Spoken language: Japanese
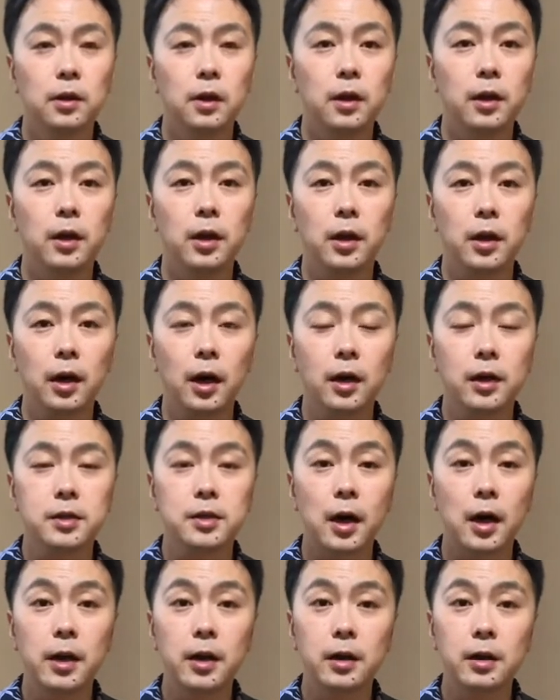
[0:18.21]
えやはり
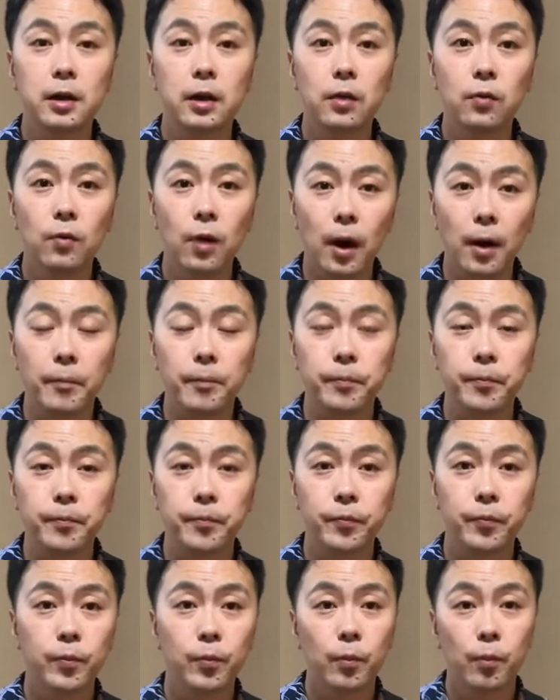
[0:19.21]
最近は
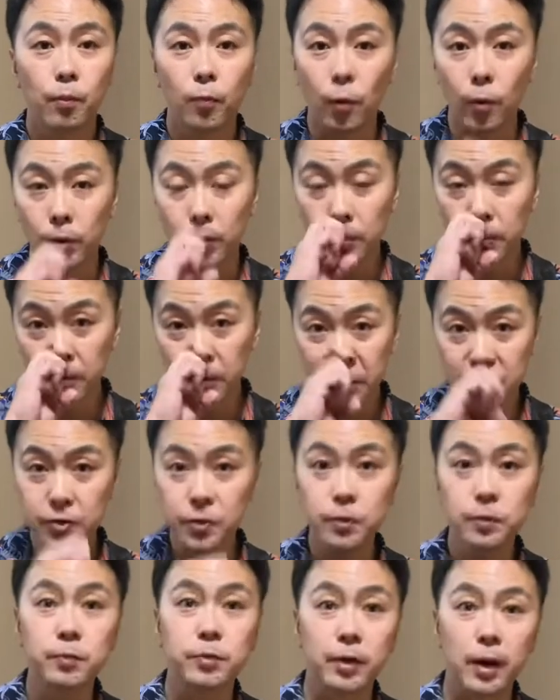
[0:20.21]
もう
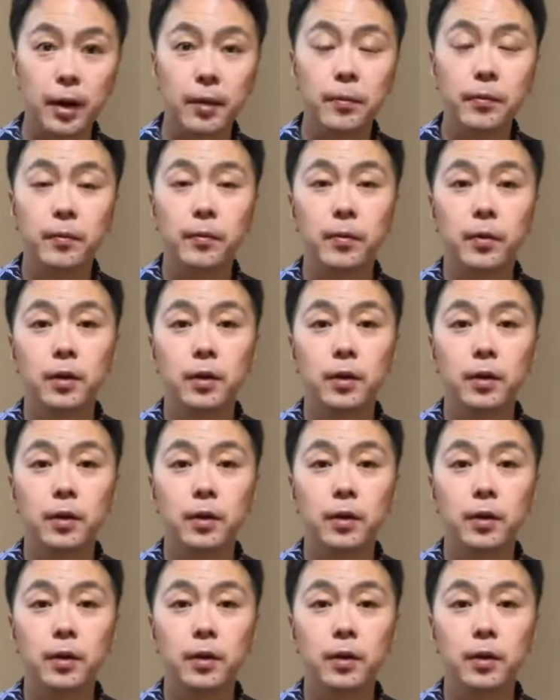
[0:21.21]
YouTube で、